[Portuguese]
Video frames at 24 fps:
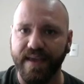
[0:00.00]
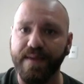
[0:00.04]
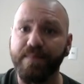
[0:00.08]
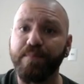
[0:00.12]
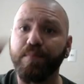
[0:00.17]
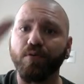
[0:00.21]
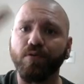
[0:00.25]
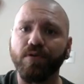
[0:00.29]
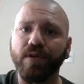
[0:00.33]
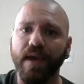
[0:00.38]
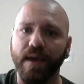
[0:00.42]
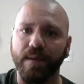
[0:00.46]
E
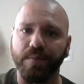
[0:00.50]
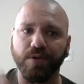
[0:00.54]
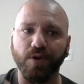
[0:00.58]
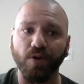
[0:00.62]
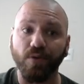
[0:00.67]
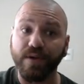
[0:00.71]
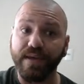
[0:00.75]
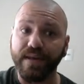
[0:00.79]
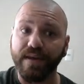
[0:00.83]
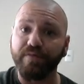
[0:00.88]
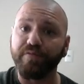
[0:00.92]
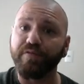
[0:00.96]
por quê? Porque eu,
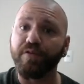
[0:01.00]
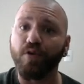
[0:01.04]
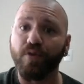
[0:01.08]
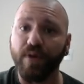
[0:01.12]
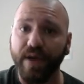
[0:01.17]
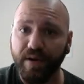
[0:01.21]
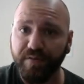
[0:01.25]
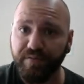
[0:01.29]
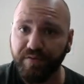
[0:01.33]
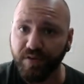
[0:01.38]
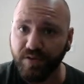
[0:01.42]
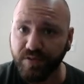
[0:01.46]
queria, eu
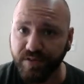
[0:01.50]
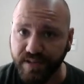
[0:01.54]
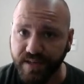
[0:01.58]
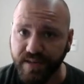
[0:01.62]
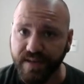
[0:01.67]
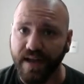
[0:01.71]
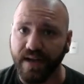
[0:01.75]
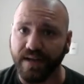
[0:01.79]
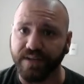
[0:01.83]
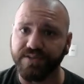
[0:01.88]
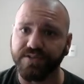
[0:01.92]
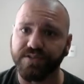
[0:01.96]
quero
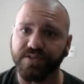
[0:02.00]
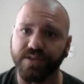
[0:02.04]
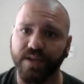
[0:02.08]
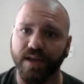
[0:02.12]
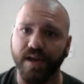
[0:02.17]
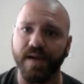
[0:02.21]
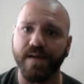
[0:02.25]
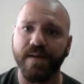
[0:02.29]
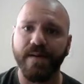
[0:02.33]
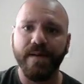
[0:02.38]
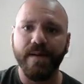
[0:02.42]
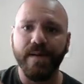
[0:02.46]
velocidade, tá?